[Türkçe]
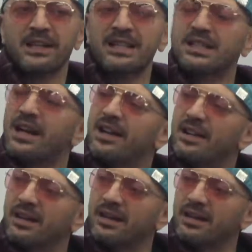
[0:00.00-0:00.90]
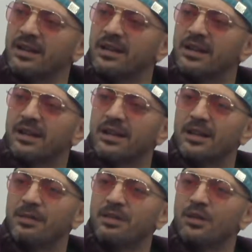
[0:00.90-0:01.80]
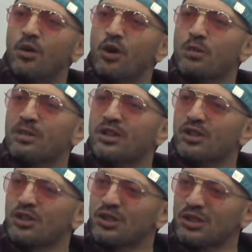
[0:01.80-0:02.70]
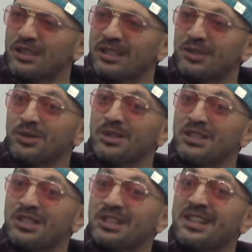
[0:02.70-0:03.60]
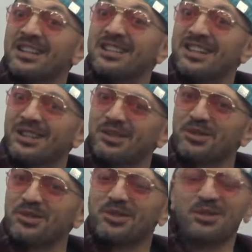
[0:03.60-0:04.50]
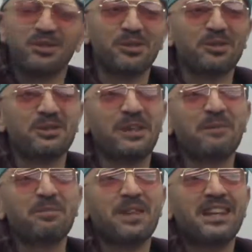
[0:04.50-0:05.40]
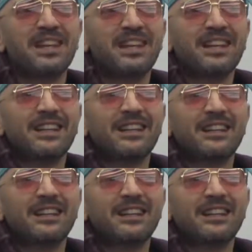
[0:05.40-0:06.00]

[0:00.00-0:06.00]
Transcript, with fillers: Hikayelerini, e, bize öğretmeye çalıştıklarını gün geçtikçe daha net anlıyoruz. Öyle oluyor bir de. E,